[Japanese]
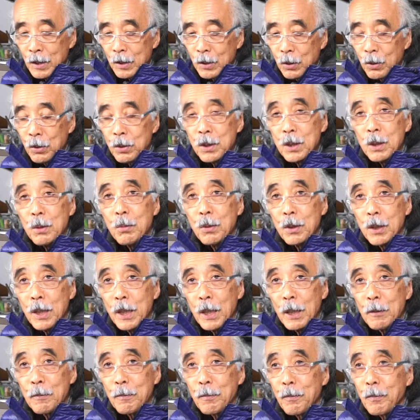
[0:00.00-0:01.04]
といっても
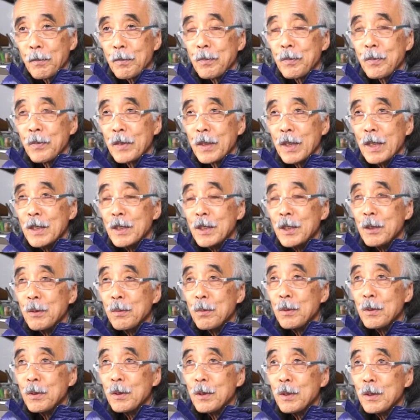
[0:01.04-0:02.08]
ね自
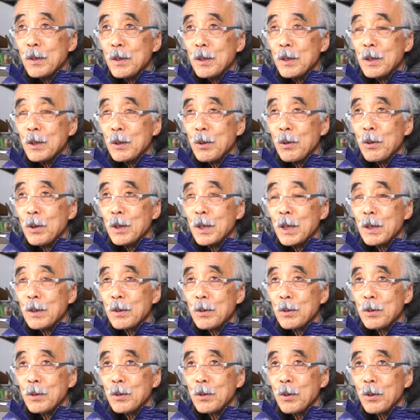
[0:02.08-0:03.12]
分一人で
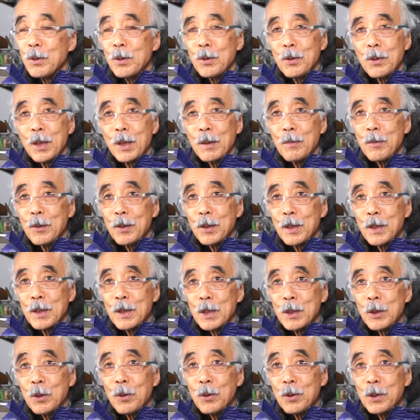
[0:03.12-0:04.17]
するというのはもう
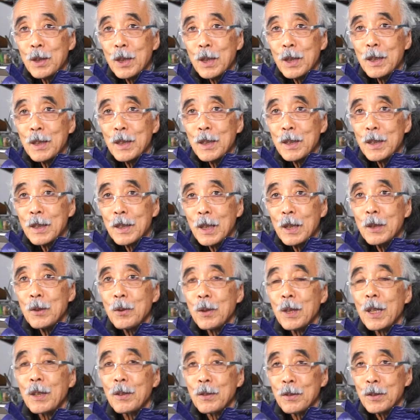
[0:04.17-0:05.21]
基本的に限度
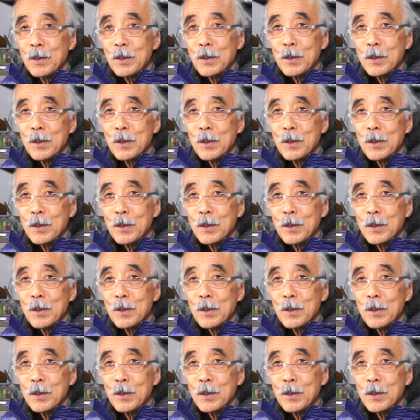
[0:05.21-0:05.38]
がある